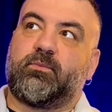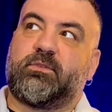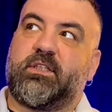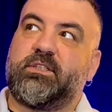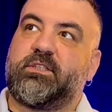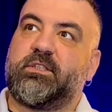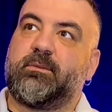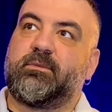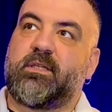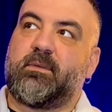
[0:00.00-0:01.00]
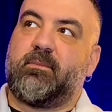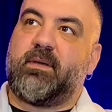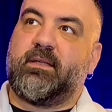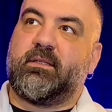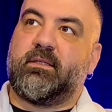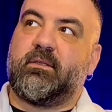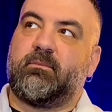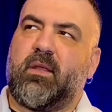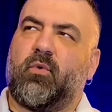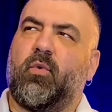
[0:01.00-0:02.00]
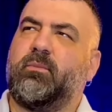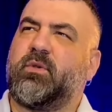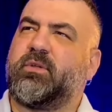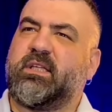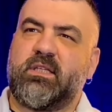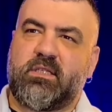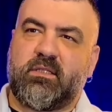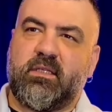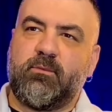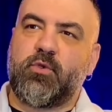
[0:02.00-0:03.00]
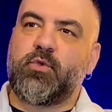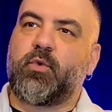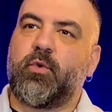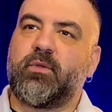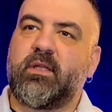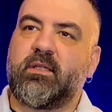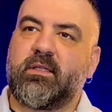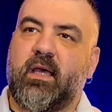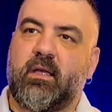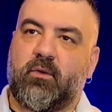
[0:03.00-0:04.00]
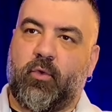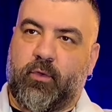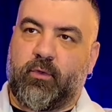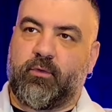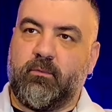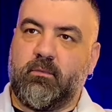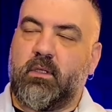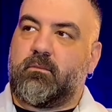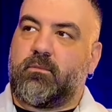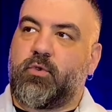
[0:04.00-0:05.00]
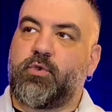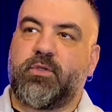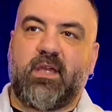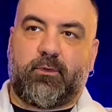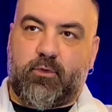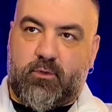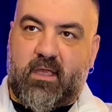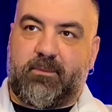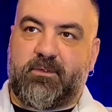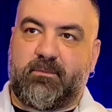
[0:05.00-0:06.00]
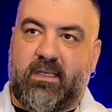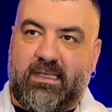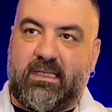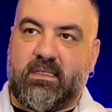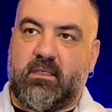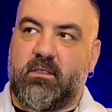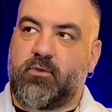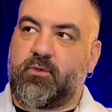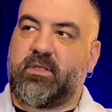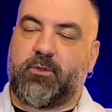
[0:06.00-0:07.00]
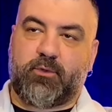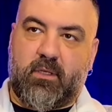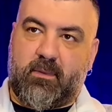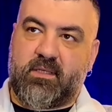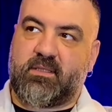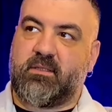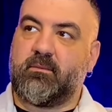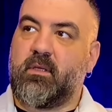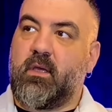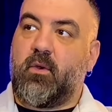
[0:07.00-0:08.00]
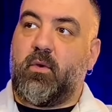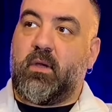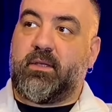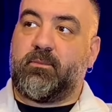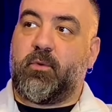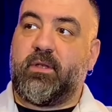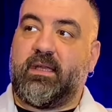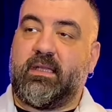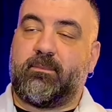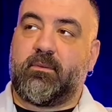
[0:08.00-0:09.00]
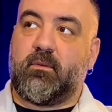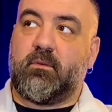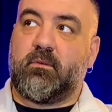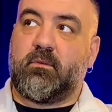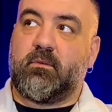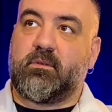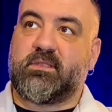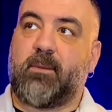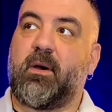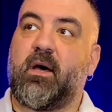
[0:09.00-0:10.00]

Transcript: tanıştığım zaman ben e, ben 11-12 yaşındaydım. Çocuk oyunlarında oynuyordum. Çocuk tiyatrosu yaptım ben ilk. Çocuk tiyatrosuyla başladım. Hani böyle gidip sabah